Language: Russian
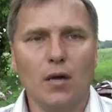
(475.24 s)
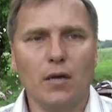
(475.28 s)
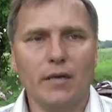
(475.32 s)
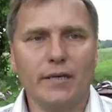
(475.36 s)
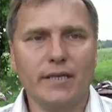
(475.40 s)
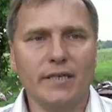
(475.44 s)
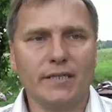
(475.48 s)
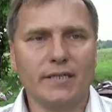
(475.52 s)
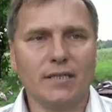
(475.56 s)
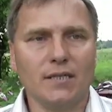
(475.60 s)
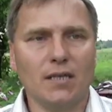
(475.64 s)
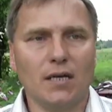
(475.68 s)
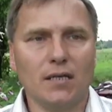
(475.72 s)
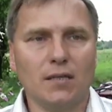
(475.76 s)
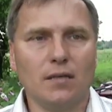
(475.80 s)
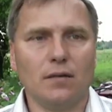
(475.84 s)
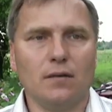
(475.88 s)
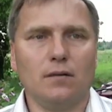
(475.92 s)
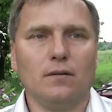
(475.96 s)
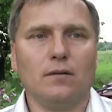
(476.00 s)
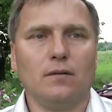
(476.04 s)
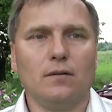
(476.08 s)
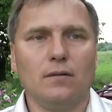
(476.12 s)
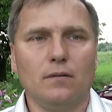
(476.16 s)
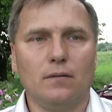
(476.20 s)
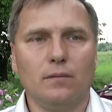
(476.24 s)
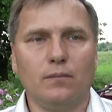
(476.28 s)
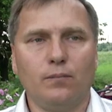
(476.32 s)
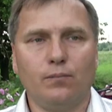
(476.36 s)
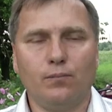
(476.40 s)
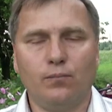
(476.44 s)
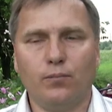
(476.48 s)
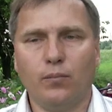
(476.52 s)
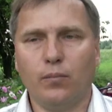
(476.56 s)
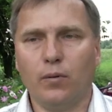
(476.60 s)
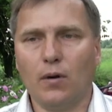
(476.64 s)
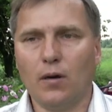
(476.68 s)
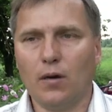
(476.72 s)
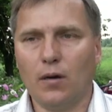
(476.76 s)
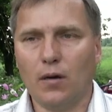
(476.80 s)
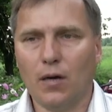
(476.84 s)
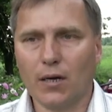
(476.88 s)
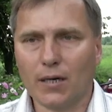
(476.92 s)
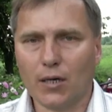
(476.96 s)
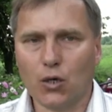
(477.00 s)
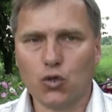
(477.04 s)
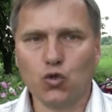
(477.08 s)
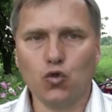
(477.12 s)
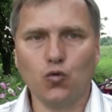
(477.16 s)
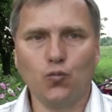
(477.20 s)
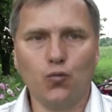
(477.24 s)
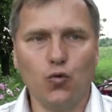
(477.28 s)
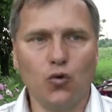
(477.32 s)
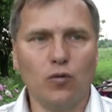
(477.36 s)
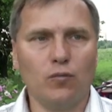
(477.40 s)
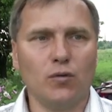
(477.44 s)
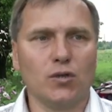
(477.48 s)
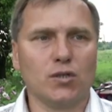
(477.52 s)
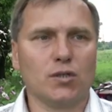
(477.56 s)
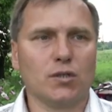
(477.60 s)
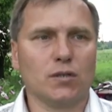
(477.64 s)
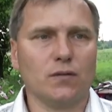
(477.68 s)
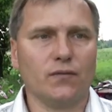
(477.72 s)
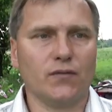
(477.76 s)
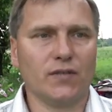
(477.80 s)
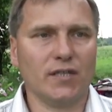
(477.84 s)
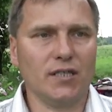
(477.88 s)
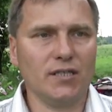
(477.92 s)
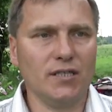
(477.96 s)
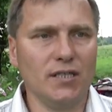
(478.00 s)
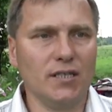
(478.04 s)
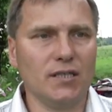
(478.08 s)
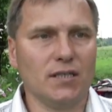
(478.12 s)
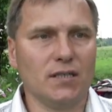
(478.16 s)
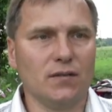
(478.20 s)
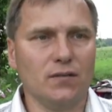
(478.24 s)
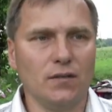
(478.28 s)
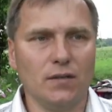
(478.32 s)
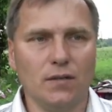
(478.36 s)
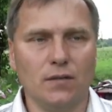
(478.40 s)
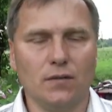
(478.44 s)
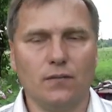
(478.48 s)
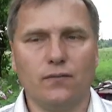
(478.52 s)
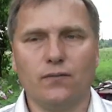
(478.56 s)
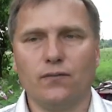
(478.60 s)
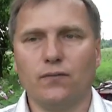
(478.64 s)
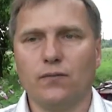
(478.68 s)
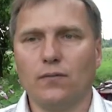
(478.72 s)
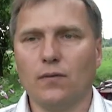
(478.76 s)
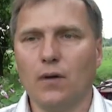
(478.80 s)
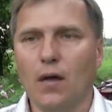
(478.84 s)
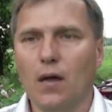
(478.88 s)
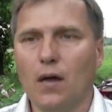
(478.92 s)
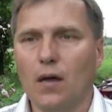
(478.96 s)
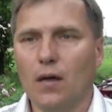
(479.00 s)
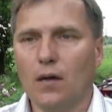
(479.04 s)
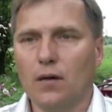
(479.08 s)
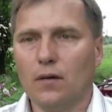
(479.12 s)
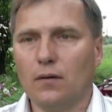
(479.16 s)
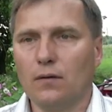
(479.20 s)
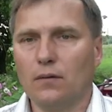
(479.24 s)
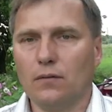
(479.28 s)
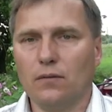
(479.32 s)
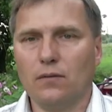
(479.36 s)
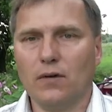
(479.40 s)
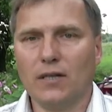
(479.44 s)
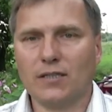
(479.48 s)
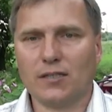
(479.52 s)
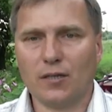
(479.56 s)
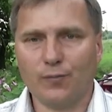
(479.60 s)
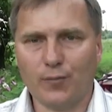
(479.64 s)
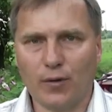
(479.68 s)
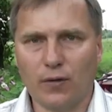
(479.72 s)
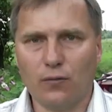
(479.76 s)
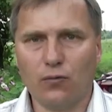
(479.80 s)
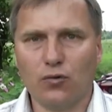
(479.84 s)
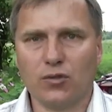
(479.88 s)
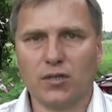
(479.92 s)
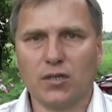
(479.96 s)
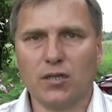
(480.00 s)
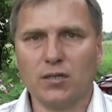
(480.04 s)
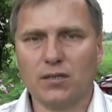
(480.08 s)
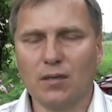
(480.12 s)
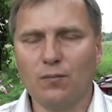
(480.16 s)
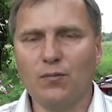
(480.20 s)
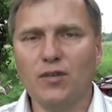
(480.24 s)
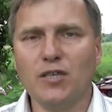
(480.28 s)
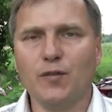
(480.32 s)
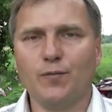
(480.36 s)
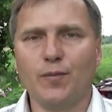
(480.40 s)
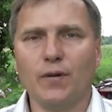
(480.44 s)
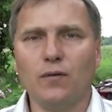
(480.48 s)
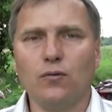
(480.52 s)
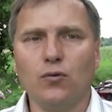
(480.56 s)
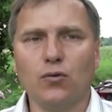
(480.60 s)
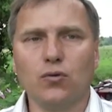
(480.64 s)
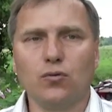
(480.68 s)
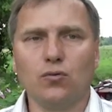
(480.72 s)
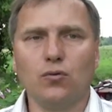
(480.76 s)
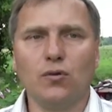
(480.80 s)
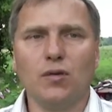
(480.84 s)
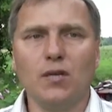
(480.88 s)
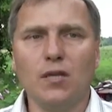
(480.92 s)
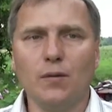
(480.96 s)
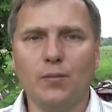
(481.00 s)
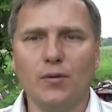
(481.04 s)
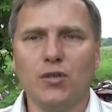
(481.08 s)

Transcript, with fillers: Если надо, э, окажу помощь в содействии в электропроводке, заменить проводку или